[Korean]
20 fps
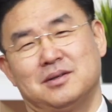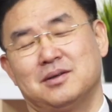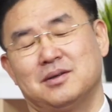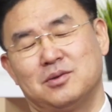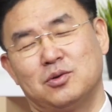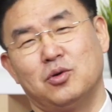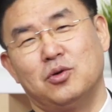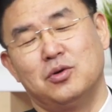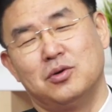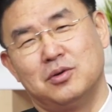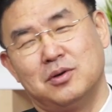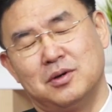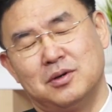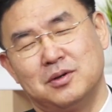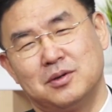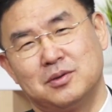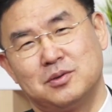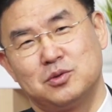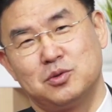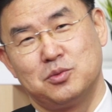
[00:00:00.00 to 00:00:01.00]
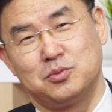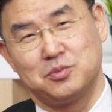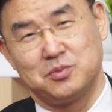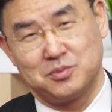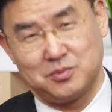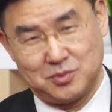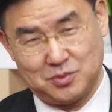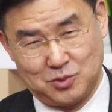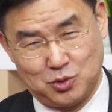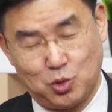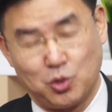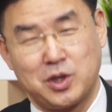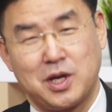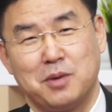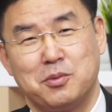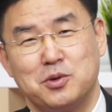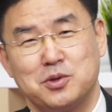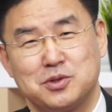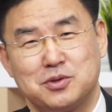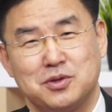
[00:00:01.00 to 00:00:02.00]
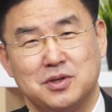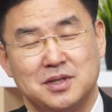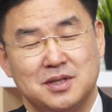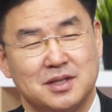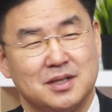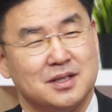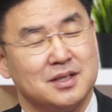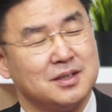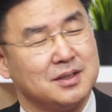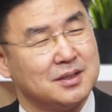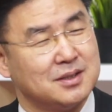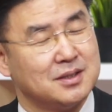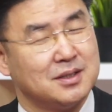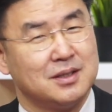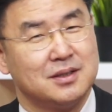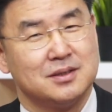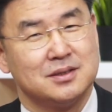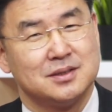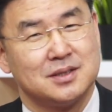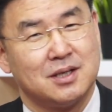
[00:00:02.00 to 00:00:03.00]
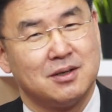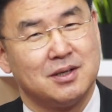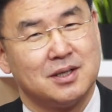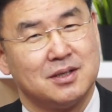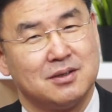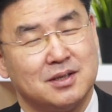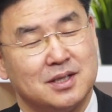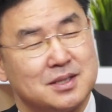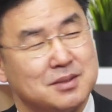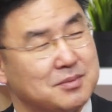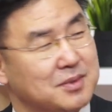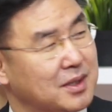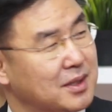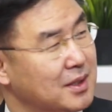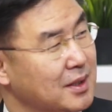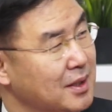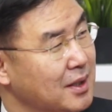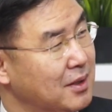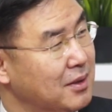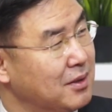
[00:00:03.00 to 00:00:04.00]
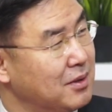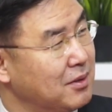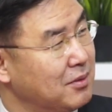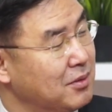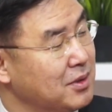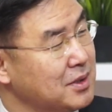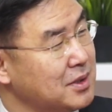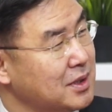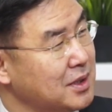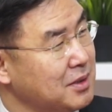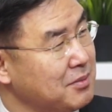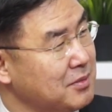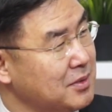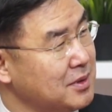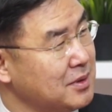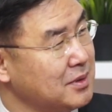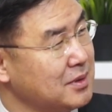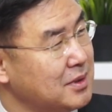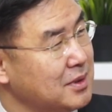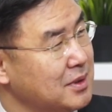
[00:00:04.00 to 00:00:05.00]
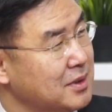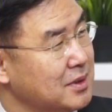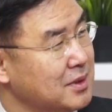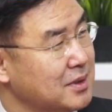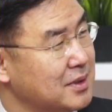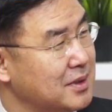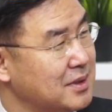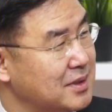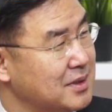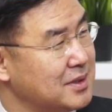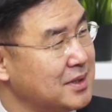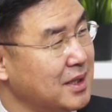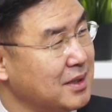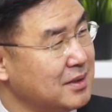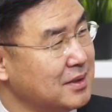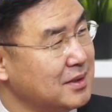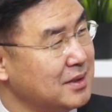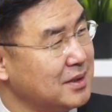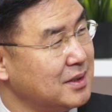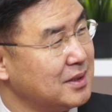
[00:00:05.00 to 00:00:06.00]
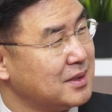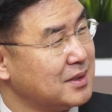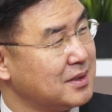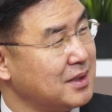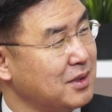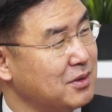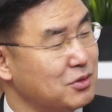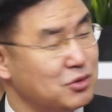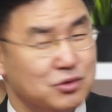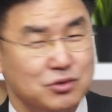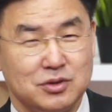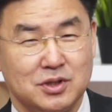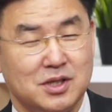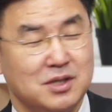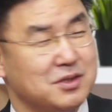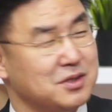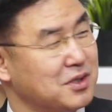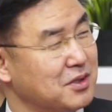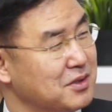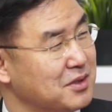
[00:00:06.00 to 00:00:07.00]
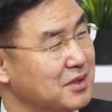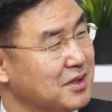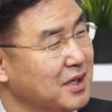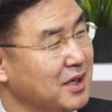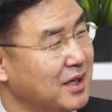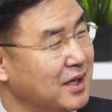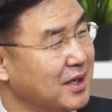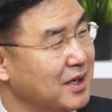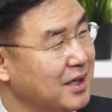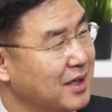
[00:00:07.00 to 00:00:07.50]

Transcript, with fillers: 더좀 어, 좋게 볼 수도 있는 그런 상황인 것 같습니다. 원 회장님은 그 책을 그래도 쭉 읽으셨는데